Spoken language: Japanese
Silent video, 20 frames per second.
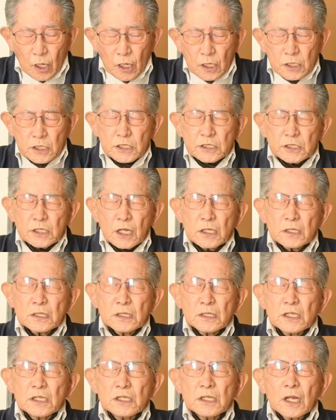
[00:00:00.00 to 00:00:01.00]
自然
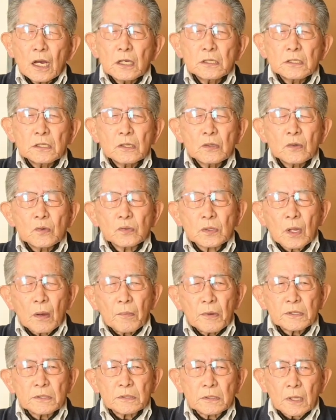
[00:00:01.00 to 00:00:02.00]
に鳴いてることは
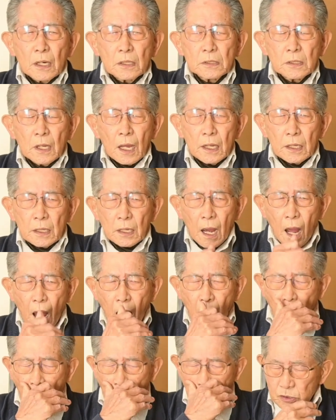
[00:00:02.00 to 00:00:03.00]
めったにない
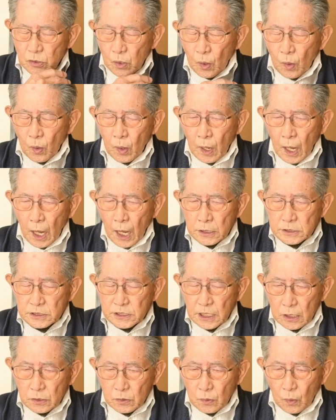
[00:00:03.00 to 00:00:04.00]
が、東南
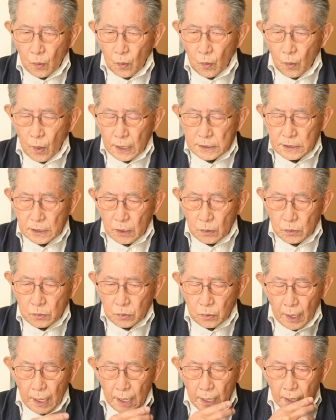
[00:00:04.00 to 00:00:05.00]
アジアの大型の
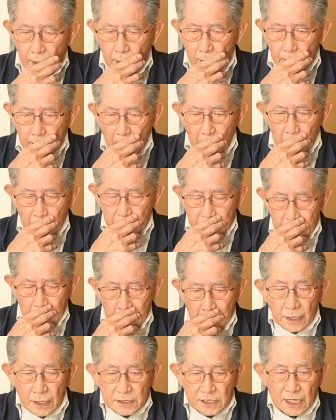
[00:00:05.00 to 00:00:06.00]
ヤモリ
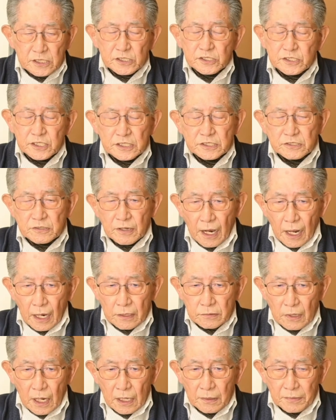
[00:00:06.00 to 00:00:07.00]
で30センチぐらいあ
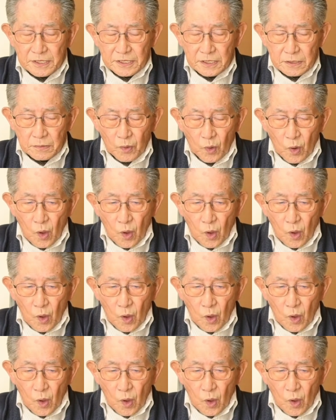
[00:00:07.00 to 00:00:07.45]
るのがありますけど、